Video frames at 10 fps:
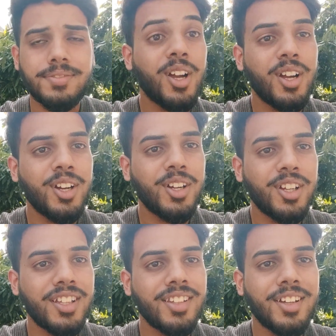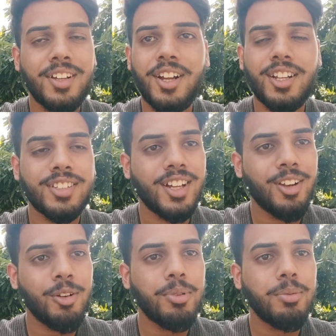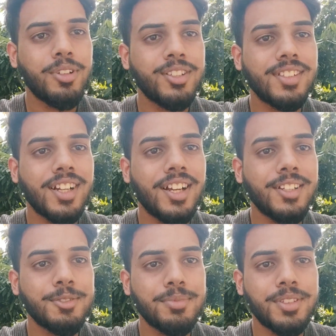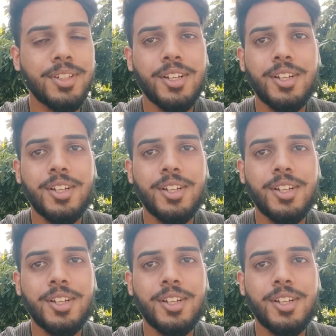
हाँ याद आया गाजर का हलवा भी हम लोग कितना खाए इसमें